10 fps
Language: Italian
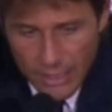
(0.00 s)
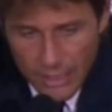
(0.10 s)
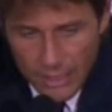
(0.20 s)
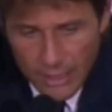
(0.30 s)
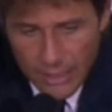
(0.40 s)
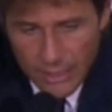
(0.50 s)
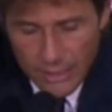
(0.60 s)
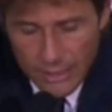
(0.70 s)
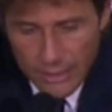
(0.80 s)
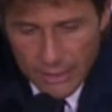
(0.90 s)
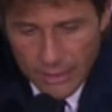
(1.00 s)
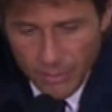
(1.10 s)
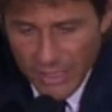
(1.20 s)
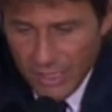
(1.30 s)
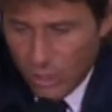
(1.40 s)
in, eh, in
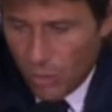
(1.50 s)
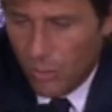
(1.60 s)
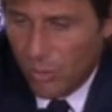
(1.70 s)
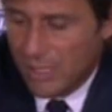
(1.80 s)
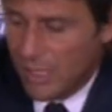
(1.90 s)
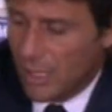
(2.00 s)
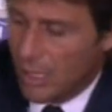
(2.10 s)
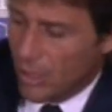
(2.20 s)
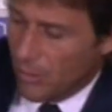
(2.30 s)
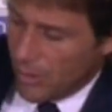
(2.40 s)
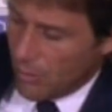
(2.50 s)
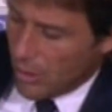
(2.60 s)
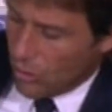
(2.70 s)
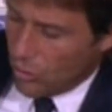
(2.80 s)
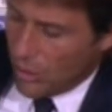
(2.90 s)
partite come queste, come
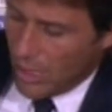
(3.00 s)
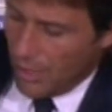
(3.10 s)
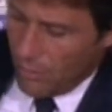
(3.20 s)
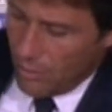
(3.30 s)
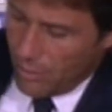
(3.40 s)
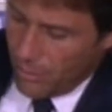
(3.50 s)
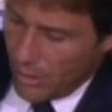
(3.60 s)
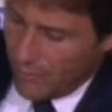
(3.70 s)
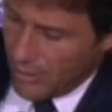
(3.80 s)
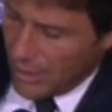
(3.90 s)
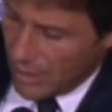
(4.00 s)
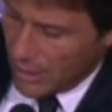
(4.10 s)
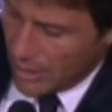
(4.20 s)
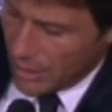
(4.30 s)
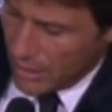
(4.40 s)
quella contro il Chievo, poi alla
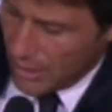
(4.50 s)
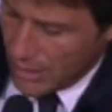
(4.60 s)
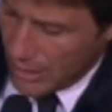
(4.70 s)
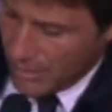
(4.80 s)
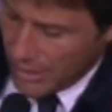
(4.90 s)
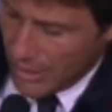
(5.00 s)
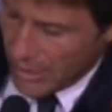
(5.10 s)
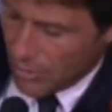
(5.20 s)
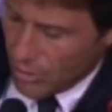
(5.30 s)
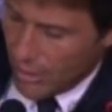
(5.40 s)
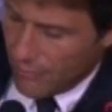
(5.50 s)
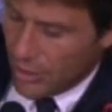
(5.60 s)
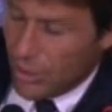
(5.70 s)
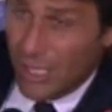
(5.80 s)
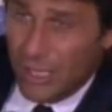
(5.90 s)
fine eh, la partita sia riuscita a vincerla.